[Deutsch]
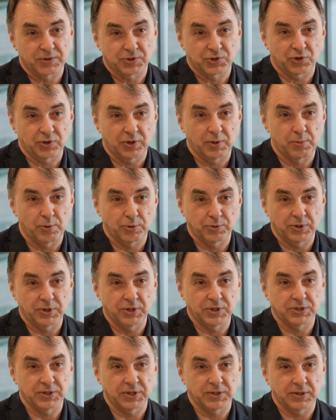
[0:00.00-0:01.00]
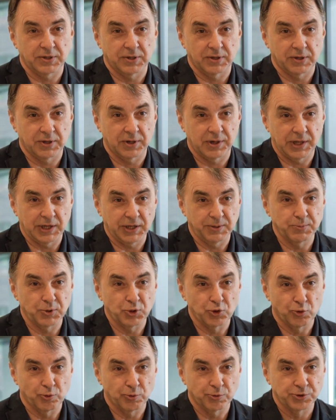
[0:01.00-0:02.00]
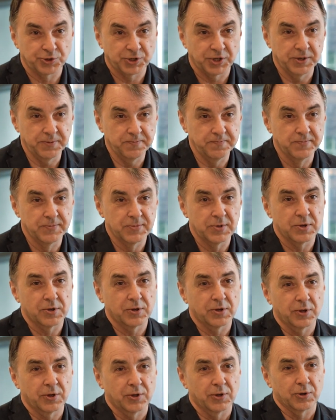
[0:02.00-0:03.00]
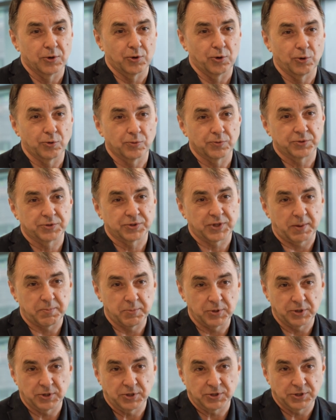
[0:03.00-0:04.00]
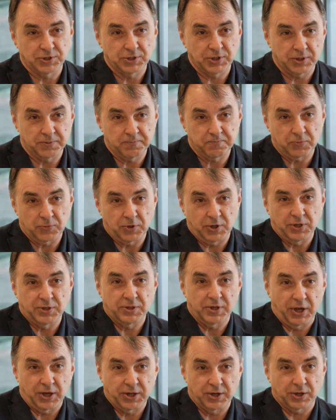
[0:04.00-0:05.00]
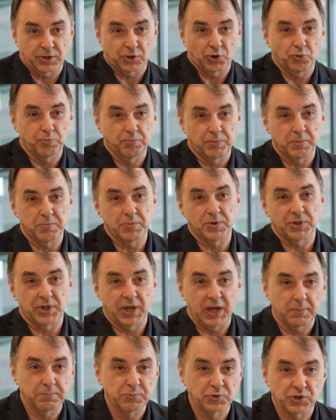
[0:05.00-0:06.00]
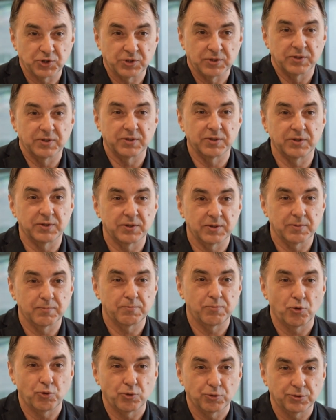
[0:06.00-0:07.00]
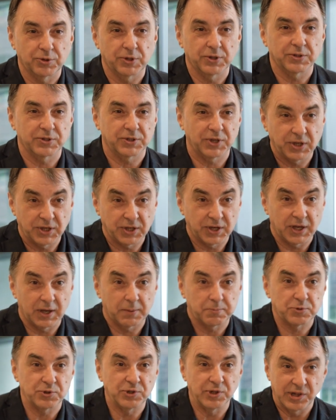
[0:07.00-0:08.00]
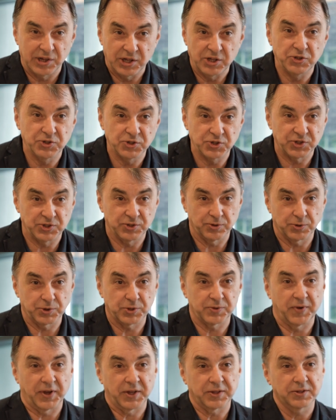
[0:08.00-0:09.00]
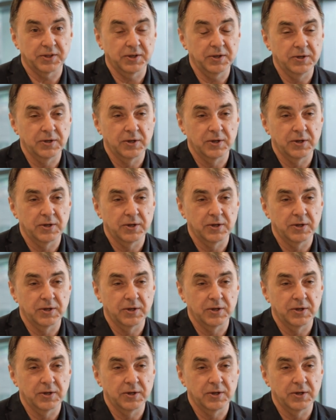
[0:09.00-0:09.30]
Sojabohne ist eine Leguminose. Und damit ist sie in einer Gruppe mit Erbsen, Bohnen, Kichererbsen, Linsen und so weiter.